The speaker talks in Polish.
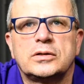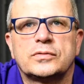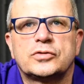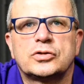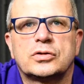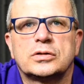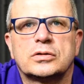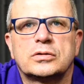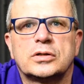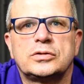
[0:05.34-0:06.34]
najnowszych
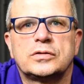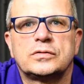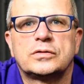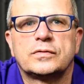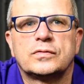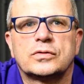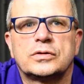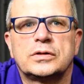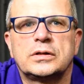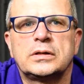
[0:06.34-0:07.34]
kodach ograniczeń
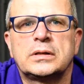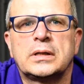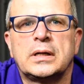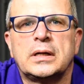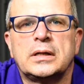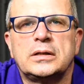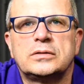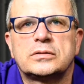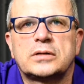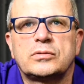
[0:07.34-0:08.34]
zdrowotnych i
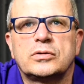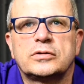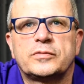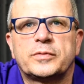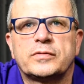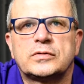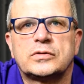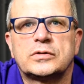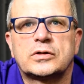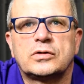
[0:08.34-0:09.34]
zostały one
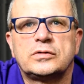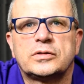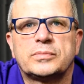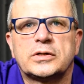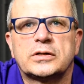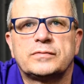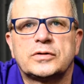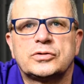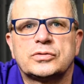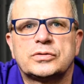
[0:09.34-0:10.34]
wprowadzone końcem maja
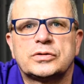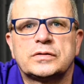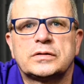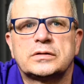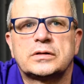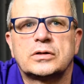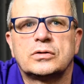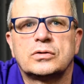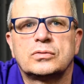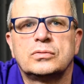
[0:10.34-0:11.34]
2016
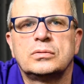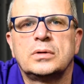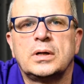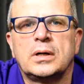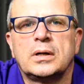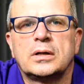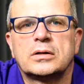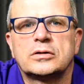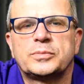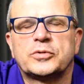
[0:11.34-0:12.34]
roku
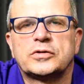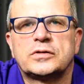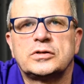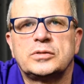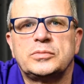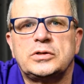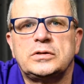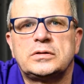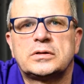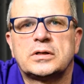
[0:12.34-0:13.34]
rozporządzeniem
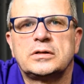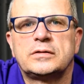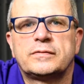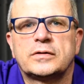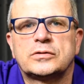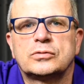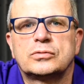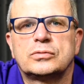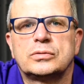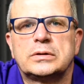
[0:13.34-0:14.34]
Ministra
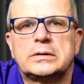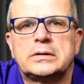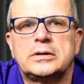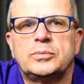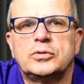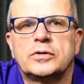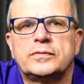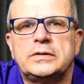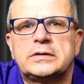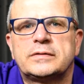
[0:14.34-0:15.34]
Infrastruktury i
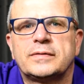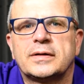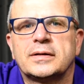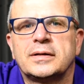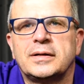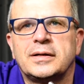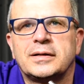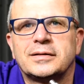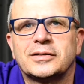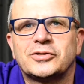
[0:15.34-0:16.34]
Budownictwa.
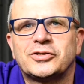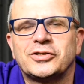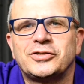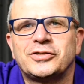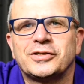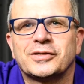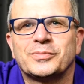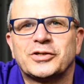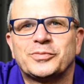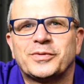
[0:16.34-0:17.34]
Na szczęście, jak
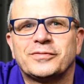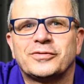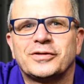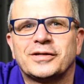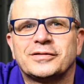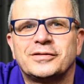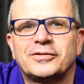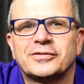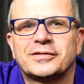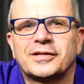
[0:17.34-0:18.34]
masz prawo jazdy,
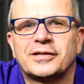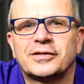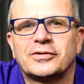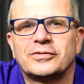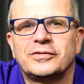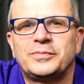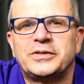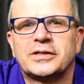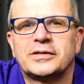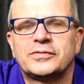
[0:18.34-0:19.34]
to stare kody
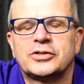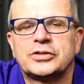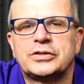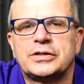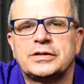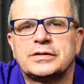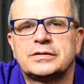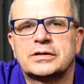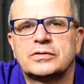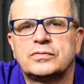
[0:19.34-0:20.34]
wpisane wcześniej
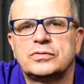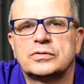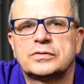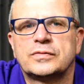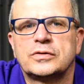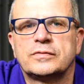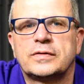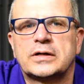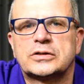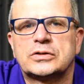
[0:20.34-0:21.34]
zachowują swoją
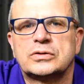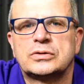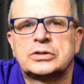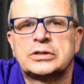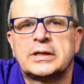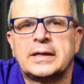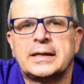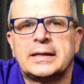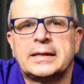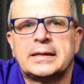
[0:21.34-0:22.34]
ważność.
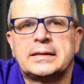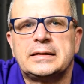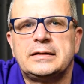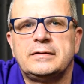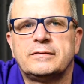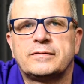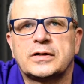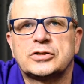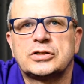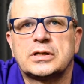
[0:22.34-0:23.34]
I
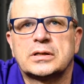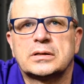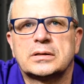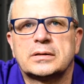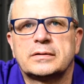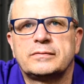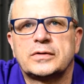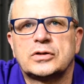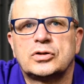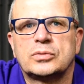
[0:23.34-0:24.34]
ważna
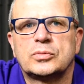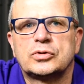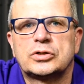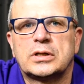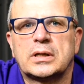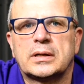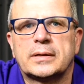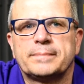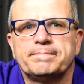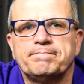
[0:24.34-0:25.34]
wiadomość dla